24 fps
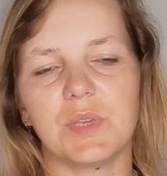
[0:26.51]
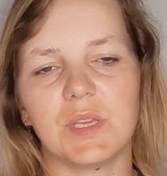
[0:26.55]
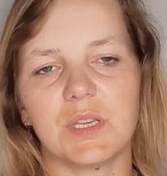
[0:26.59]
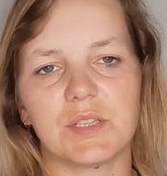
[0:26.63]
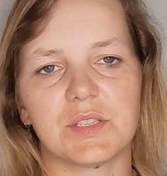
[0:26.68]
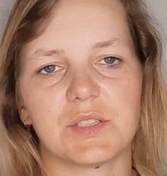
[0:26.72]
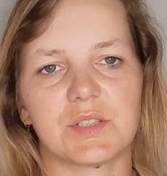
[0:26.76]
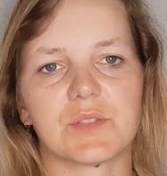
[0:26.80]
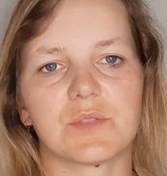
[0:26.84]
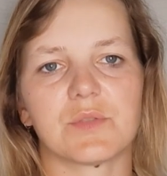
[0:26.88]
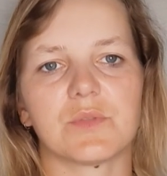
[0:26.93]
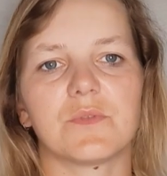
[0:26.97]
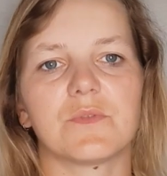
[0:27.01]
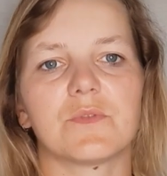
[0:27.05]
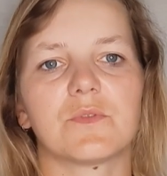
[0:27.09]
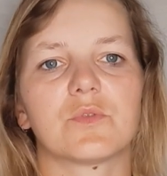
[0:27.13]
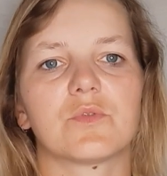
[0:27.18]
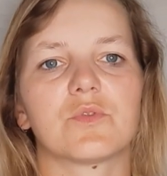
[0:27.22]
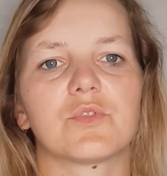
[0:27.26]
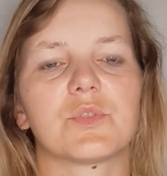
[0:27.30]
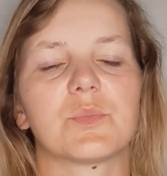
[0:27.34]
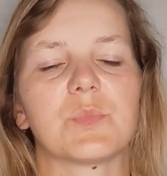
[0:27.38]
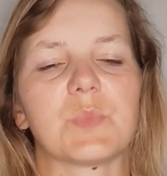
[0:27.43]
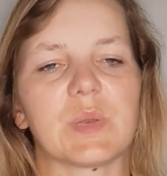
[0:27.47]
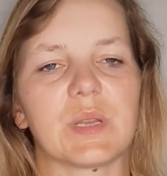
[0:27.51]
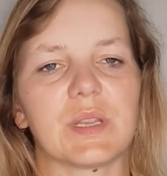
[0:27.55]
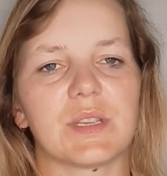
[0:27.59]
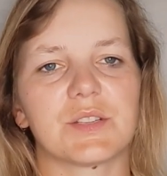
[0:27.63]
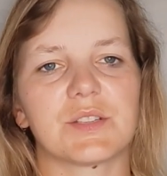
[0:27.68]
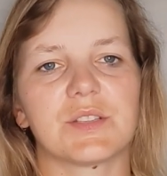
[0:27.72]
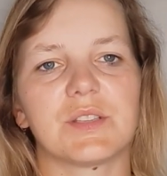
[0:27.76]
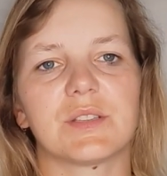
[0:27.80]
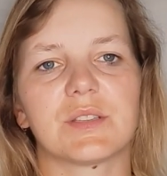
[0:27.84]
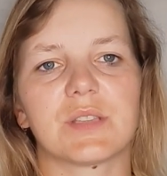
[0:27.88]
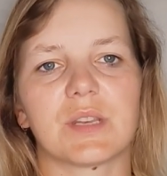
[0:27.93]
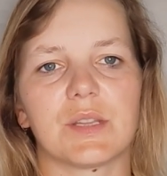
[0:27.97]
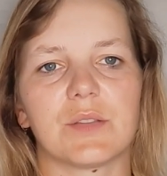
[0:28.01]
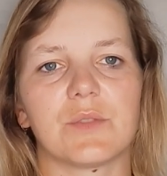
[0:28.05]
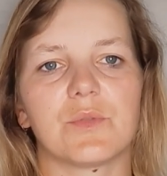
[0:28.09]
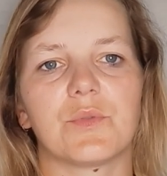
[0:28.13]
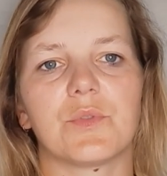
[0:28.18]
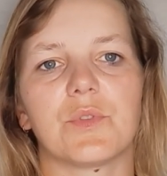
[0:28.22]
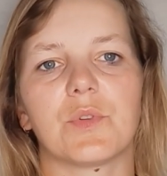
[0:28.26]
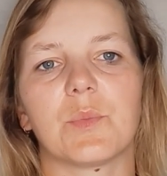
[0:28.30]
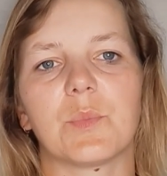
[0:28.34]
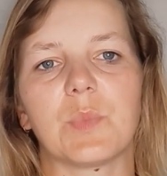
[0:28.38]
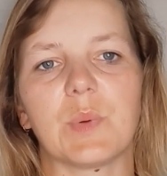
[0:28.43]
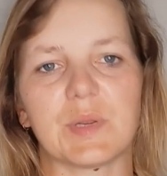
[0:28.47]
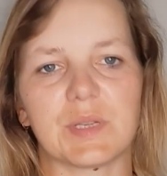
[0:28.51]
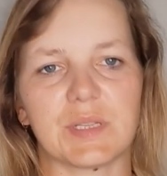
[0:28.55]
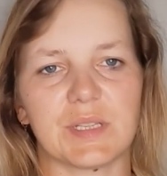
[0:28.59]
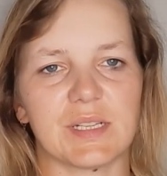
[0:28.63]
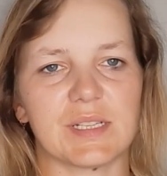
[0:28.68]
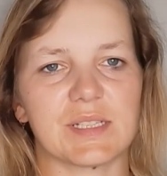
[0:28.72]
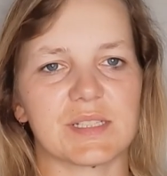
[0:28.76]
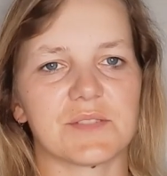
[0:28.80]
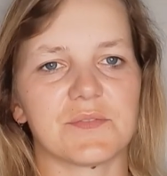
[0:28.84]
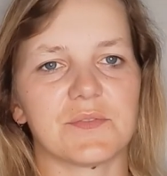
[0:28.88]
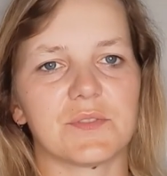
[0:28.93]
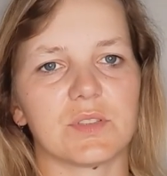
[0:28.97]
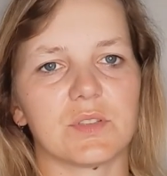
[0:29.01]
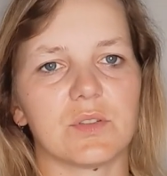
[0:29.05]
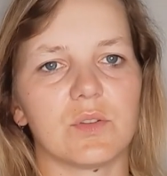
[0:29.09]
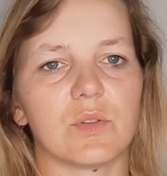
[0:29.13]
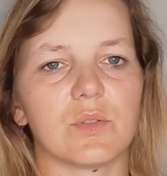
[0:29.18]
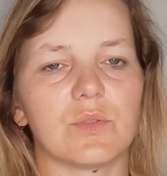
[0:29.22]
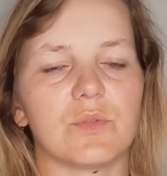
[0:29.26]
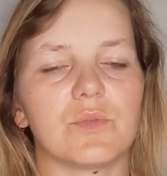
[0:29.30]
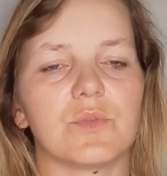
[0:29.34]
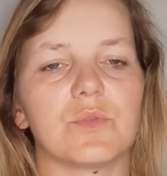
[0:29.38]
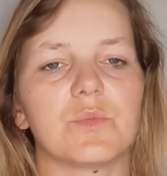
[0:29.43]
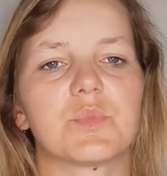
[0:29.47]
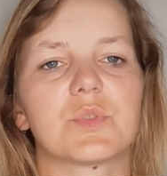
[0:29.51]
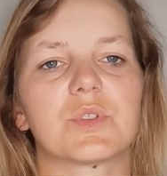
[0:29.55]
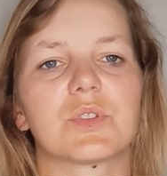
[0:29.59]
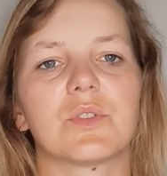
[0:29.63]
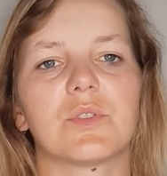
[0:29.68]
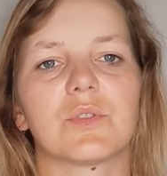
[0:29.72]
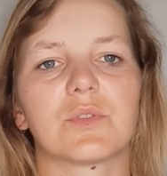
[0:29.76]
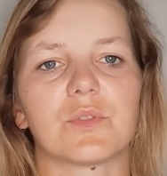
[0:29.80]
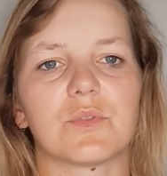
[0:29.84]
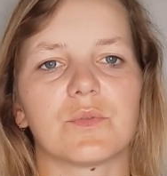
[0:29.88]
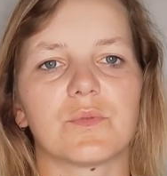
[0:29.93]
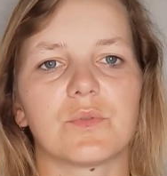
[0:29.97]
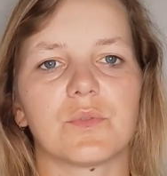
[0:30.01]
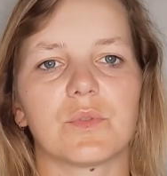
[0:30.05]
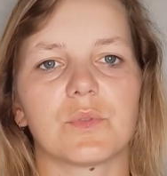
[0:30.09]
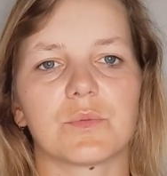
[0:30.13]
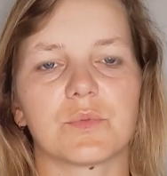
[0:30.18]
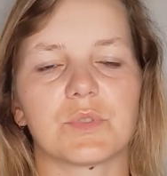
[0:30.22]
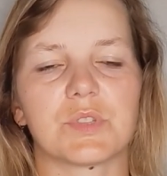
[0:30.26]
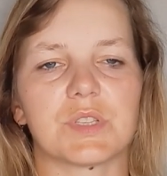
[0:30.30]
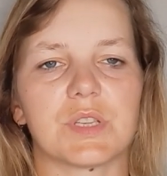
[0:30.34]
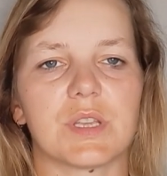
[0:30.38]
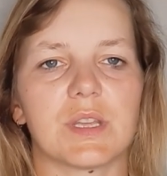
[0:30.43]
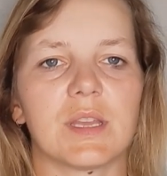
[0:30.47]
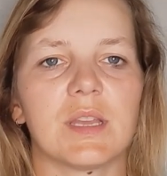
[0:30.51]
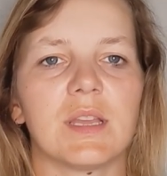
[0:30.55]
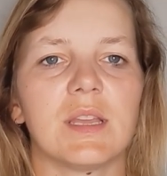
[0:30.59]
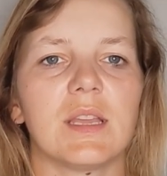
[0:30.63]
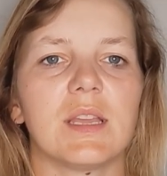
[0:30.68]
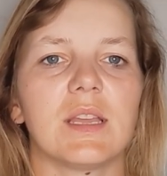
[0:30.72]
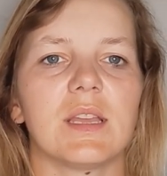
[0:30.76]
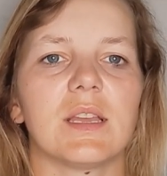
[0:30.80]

jeźdźców, którzy prężnie trenują parę razy w tygodniu i przygotowują się